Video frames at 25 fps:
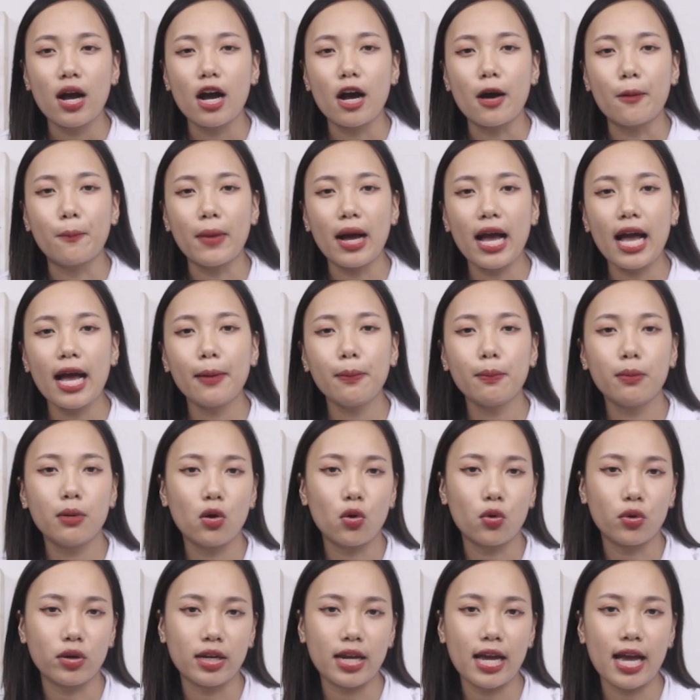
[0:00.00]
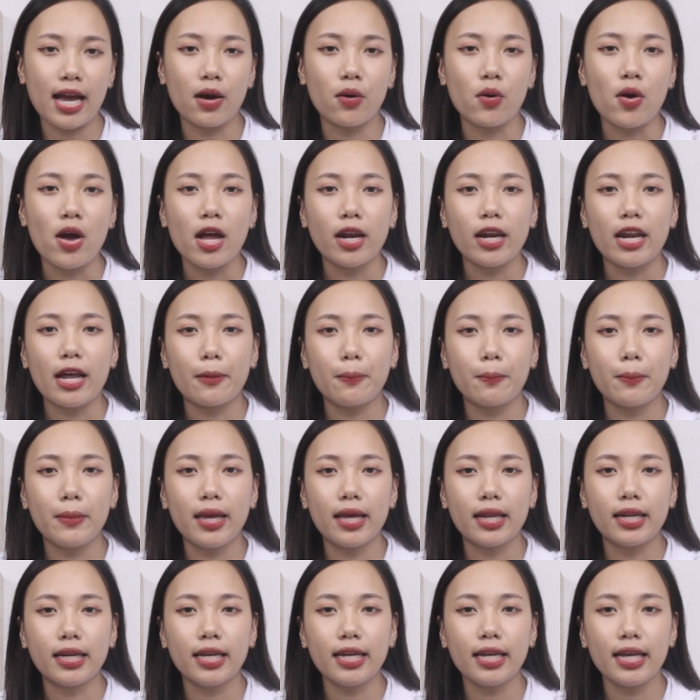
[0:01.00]
ấm áp, ngọt ngào, đặc
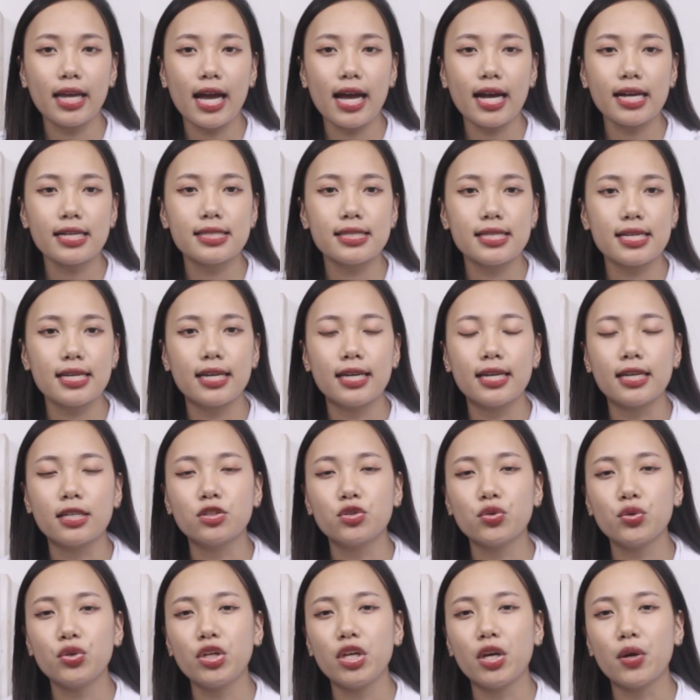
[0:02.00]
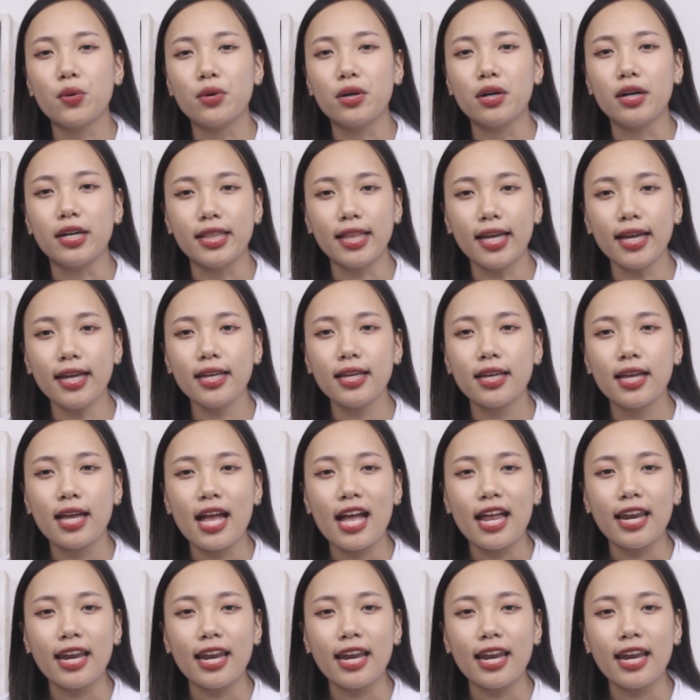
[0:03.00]
biệt khi hát sẽ khiến cho nhiều người thích.